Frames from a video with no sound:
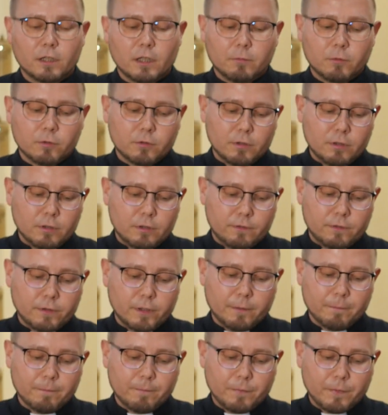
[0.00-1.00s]
na
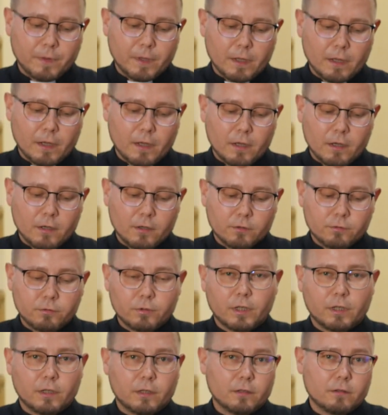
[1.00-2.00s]
modlitwie,
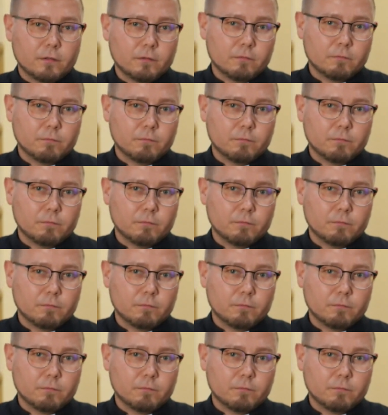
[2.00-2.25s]
które